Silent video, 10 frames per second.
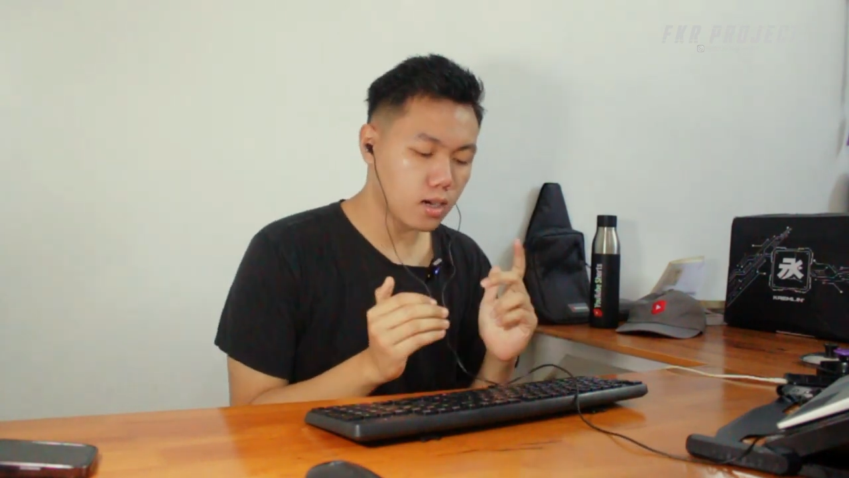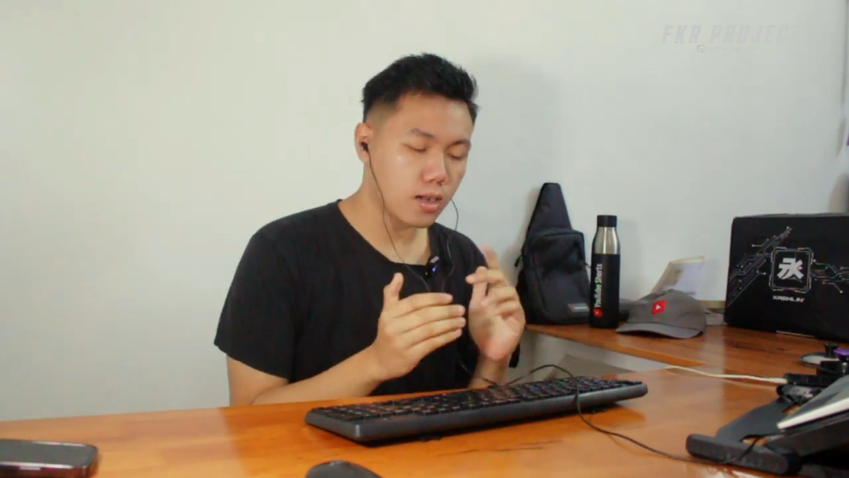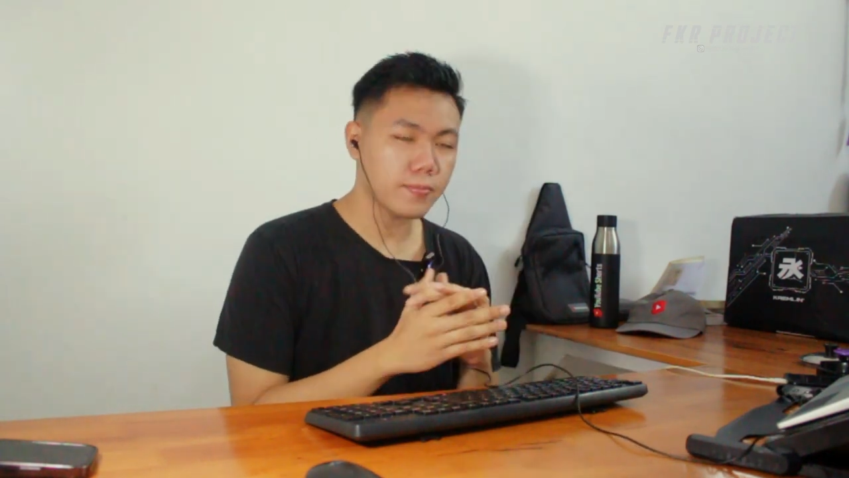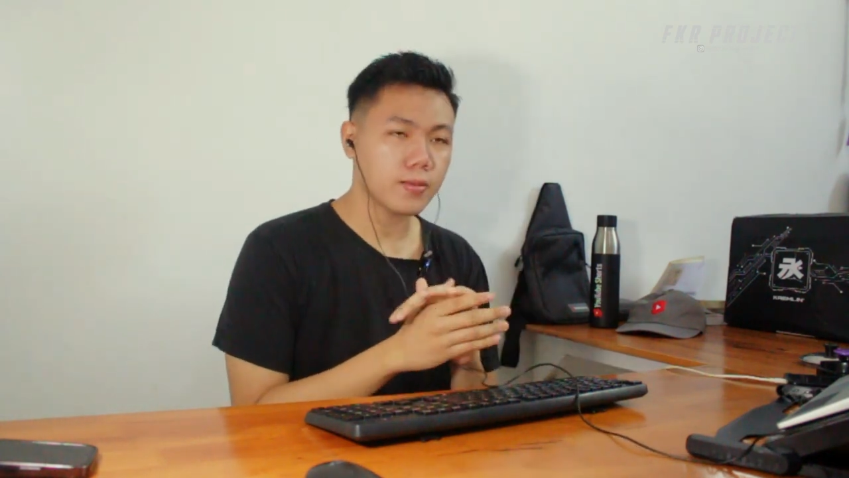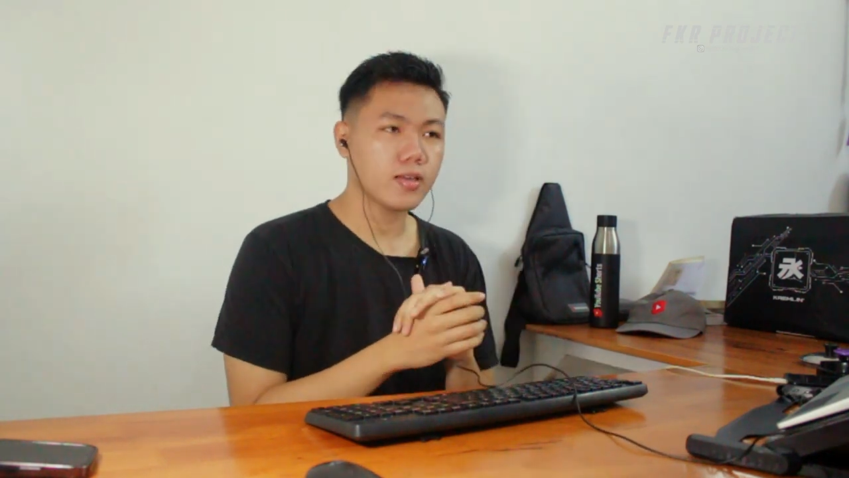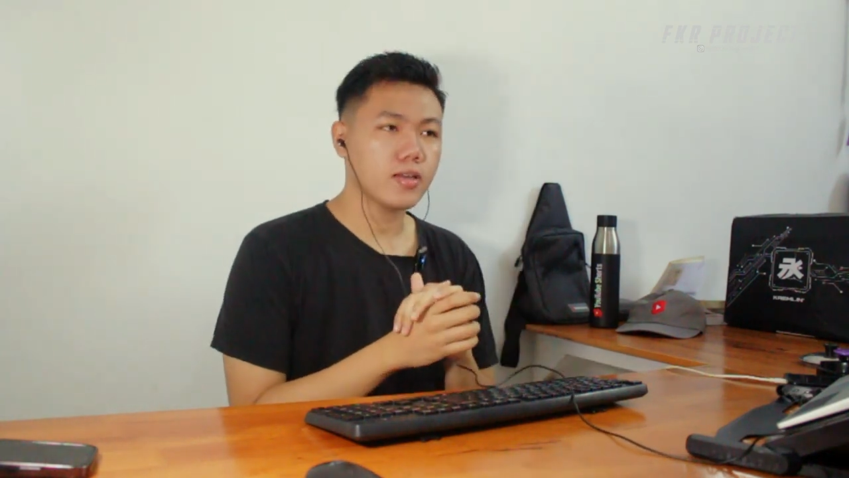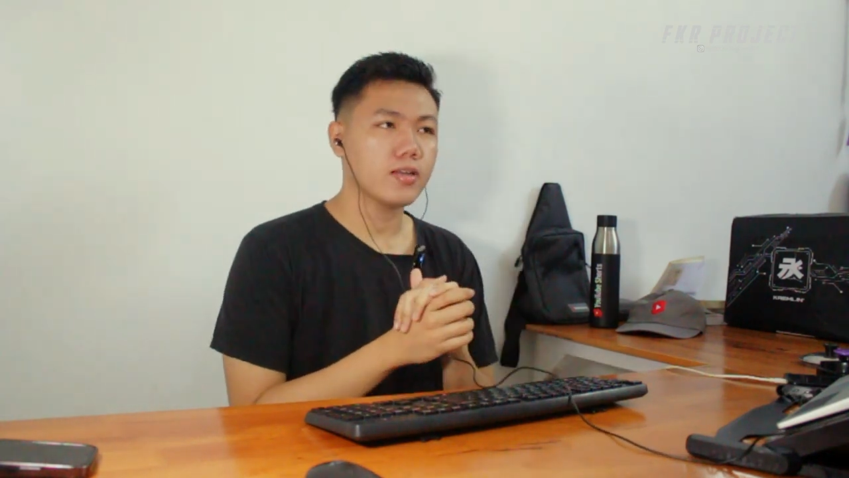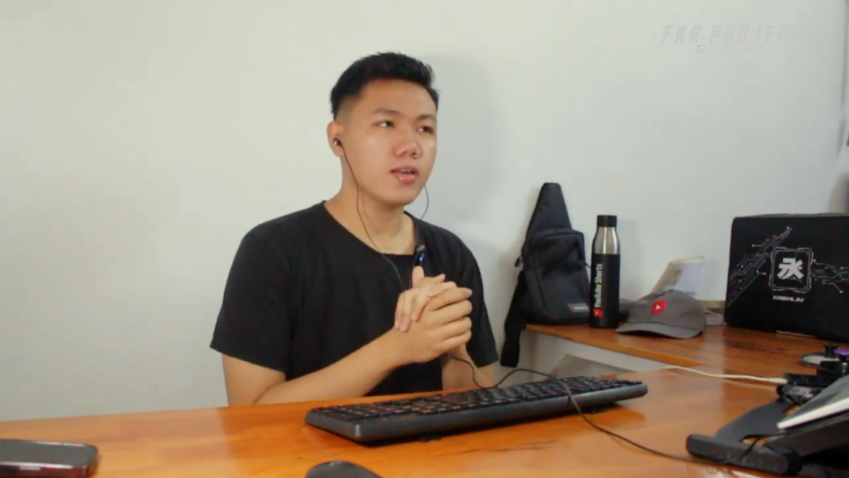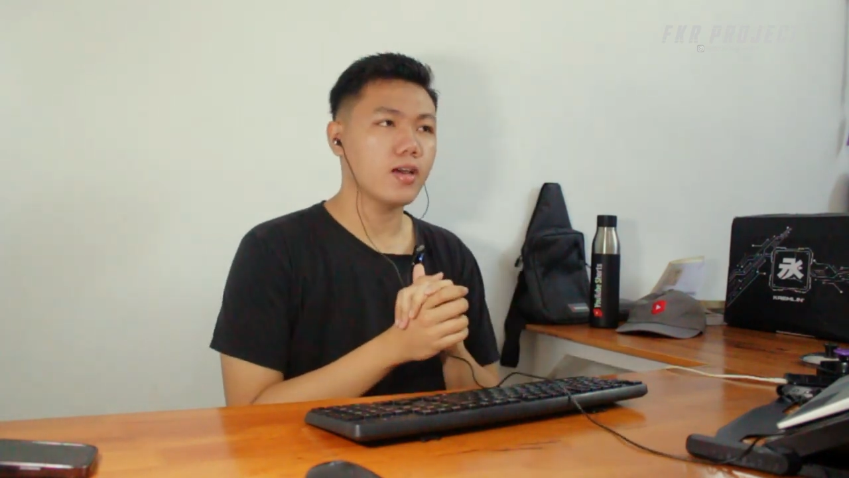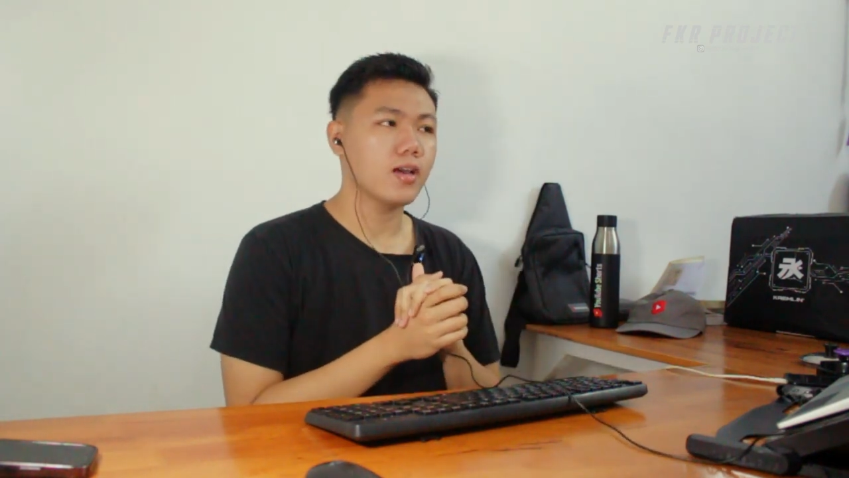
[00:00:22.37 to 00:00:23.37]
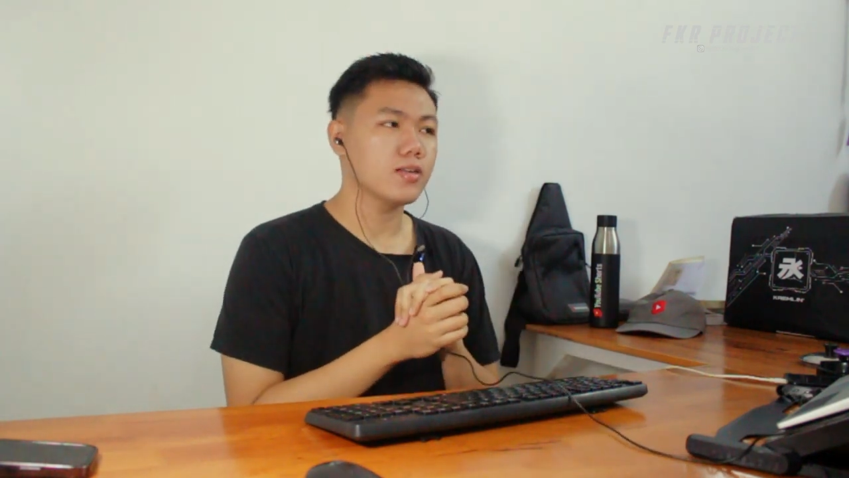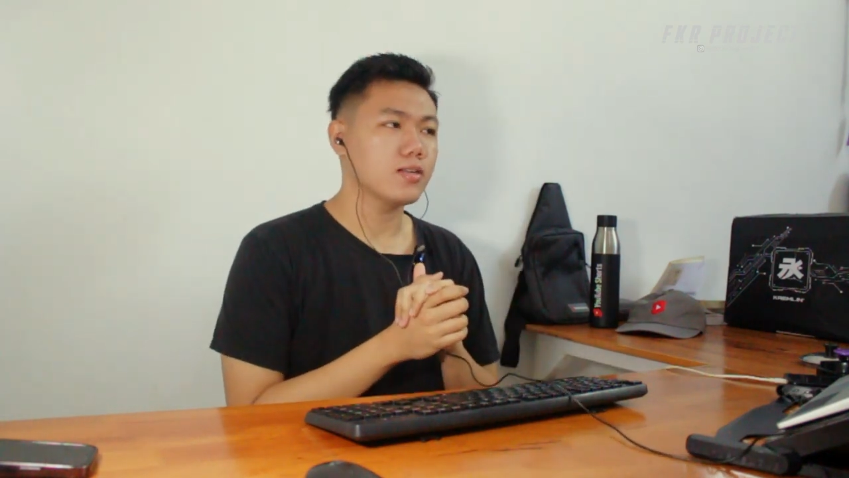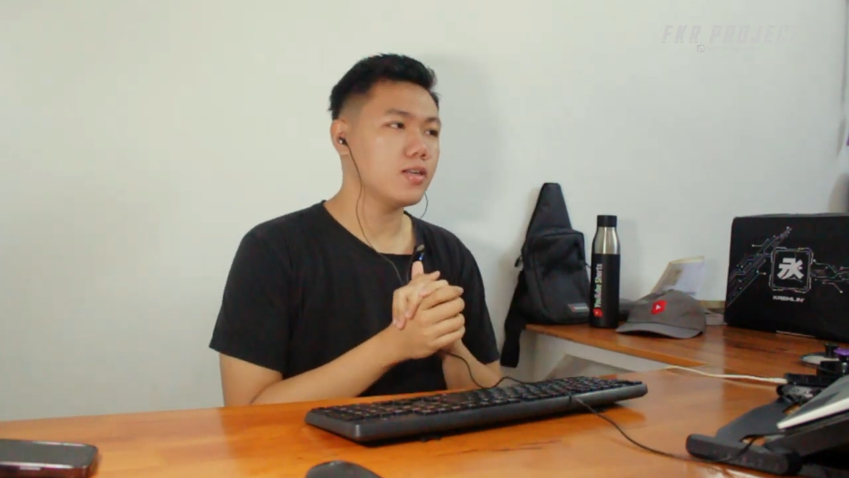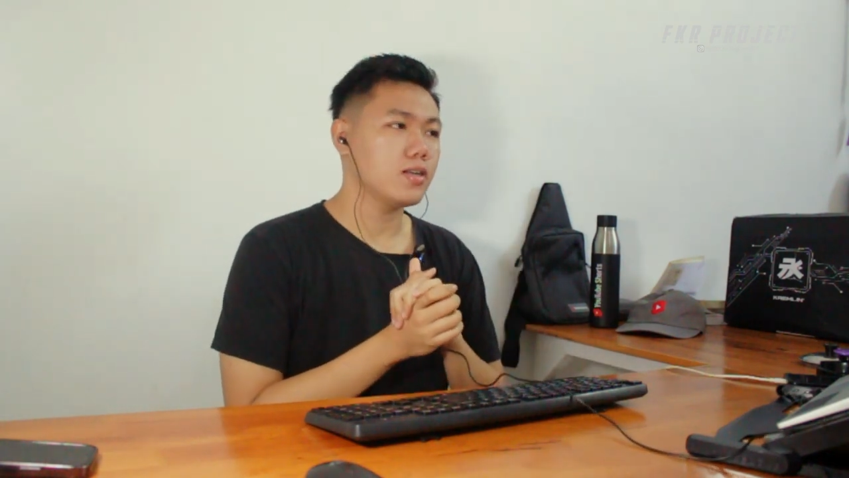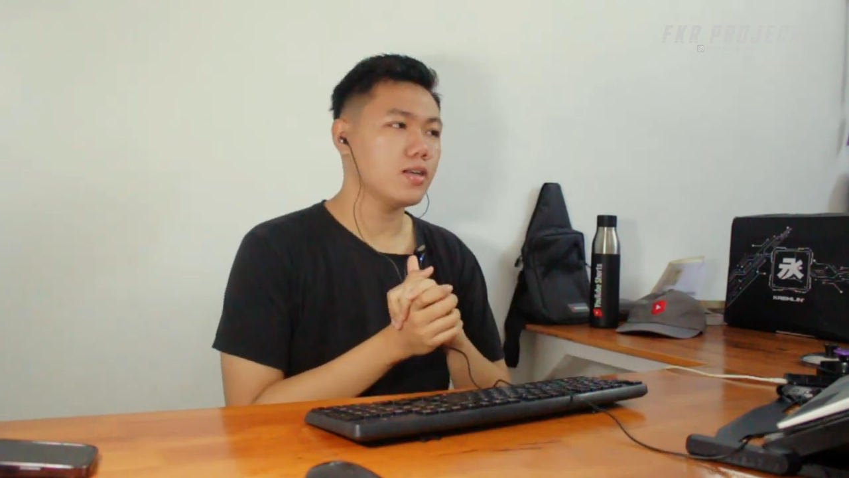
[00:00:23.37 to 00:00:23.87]
rame dan
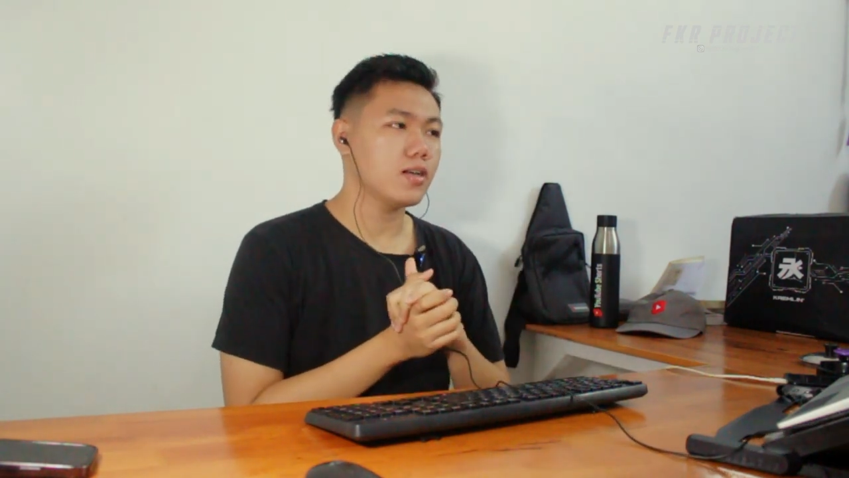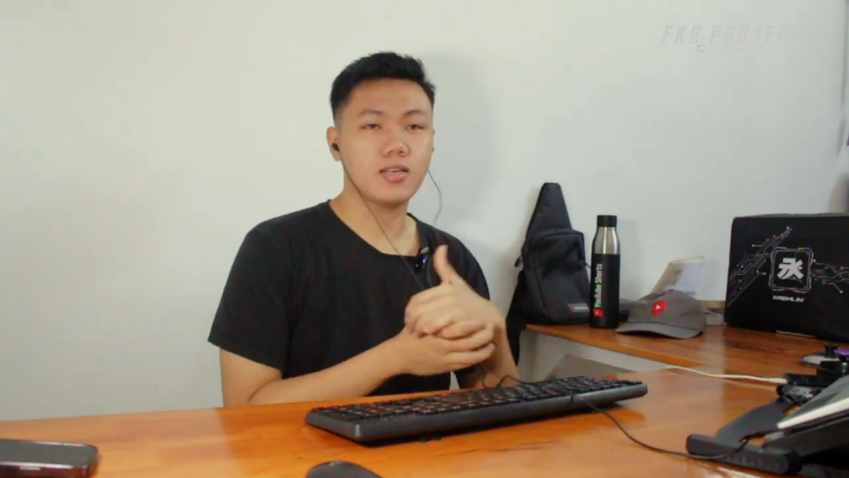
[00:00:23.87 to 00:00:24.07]
ini